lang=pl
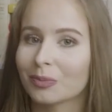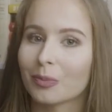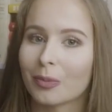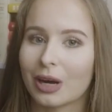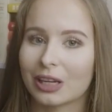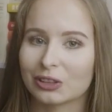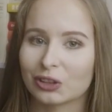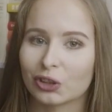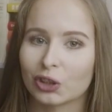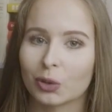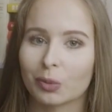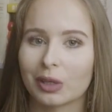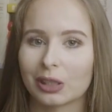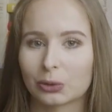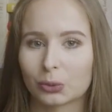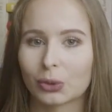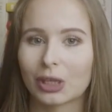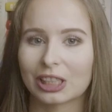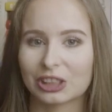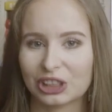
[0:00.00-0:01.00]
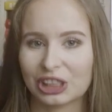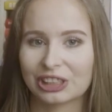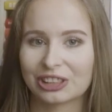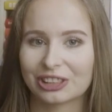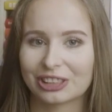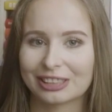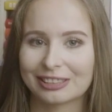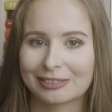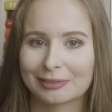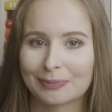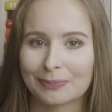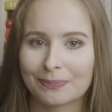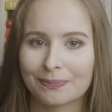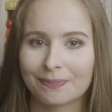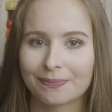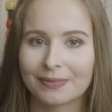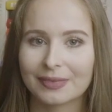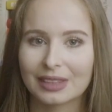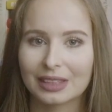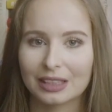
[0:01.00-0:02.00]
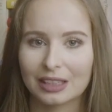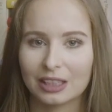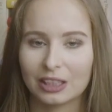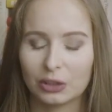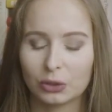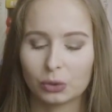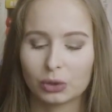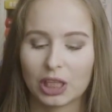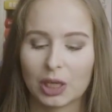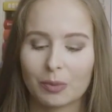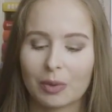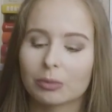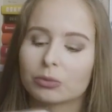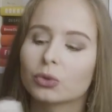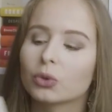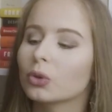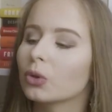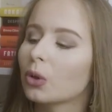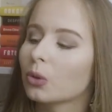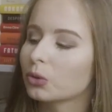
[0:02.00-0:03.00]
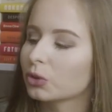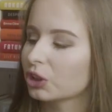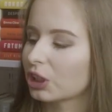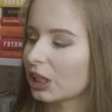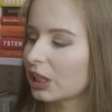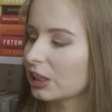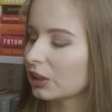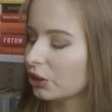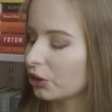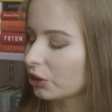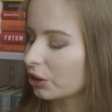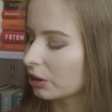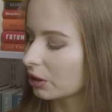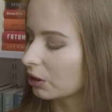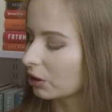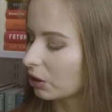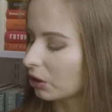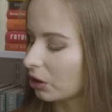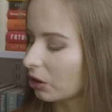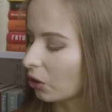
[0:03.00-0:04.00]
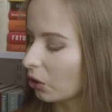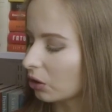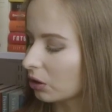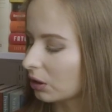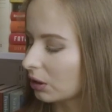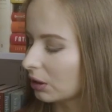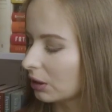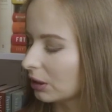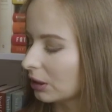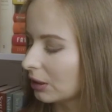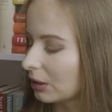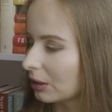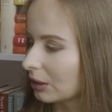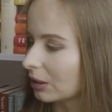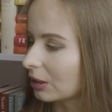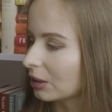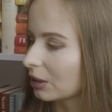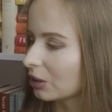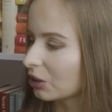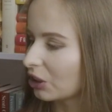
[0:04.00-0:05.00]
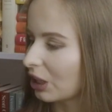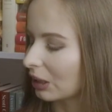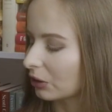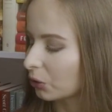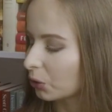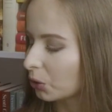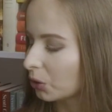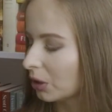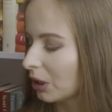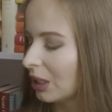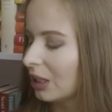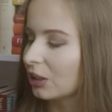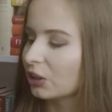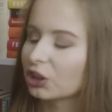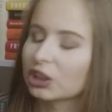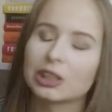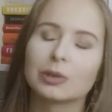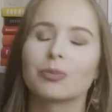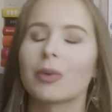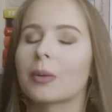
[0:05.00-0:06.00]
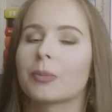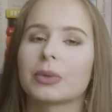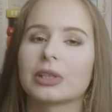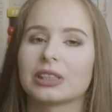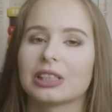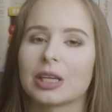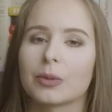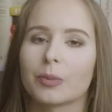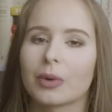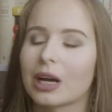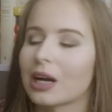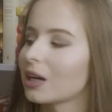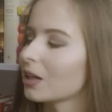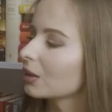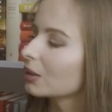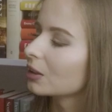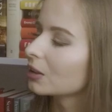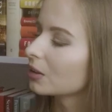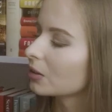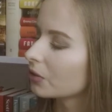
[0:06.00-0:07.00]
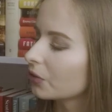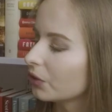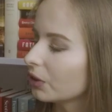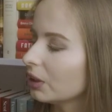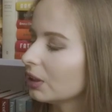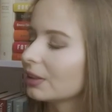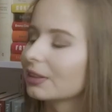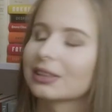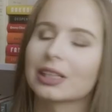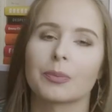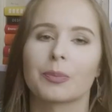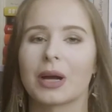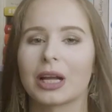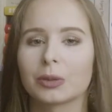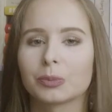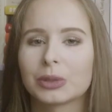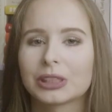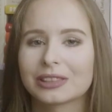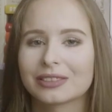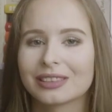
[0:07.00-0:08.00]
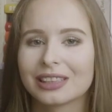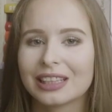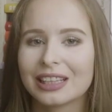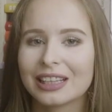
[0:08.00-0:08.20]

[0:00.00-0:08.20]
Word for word: Bardzo dobra druga część. I tutaj mam drugą część trylogii y, Czasu, czyli Mapę Nieba y, Felixa Palmy.